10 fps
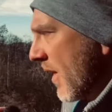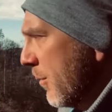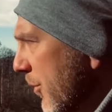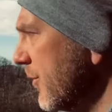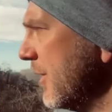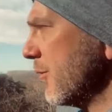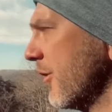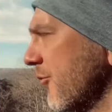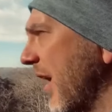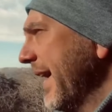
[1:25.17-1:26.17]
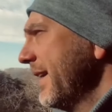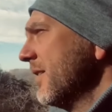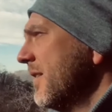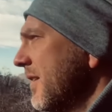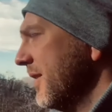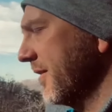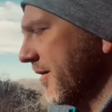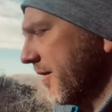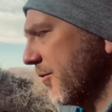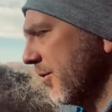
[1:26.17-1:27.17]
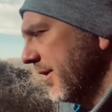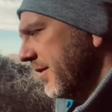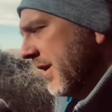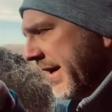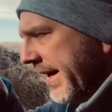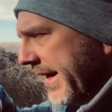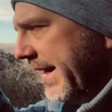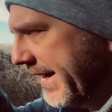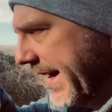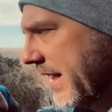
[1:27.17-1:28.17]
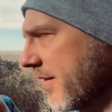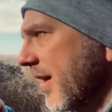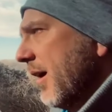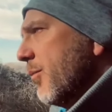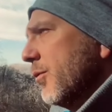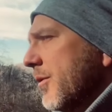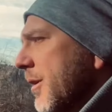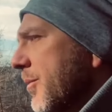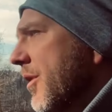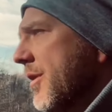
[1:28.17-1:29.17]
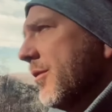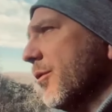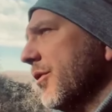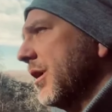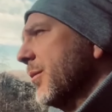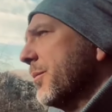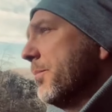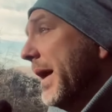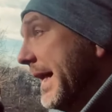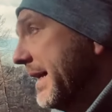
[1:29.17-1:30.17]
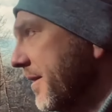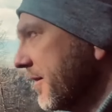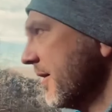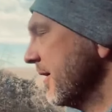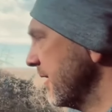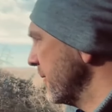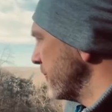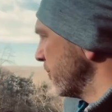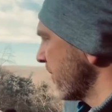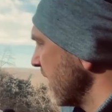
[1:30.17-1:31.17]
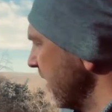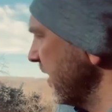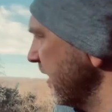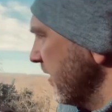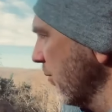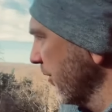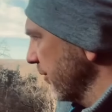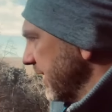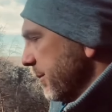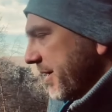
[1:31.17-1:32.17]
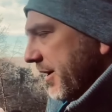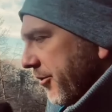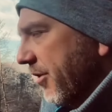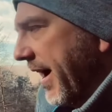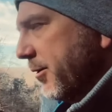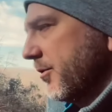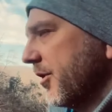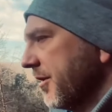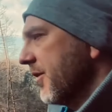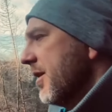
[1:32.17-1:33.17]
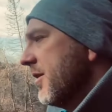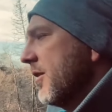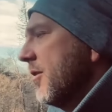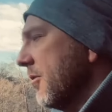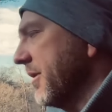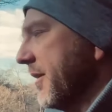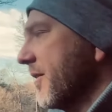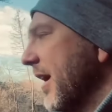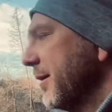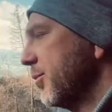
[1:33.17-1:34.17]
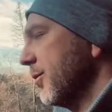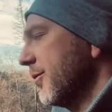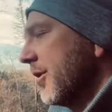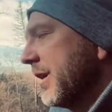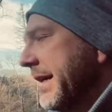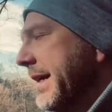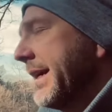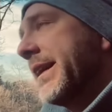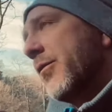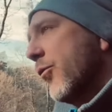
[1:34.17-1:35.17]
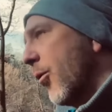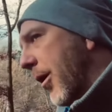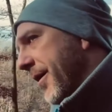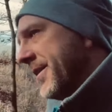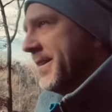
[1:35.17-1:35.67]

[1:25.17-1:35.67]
wir müssen hier unterscheiden, dass es natürlich den Zeitpunkt gibt, wo sich jemand meldet, also jemand in Erscheinung tritt, den Zeitpunkt davor.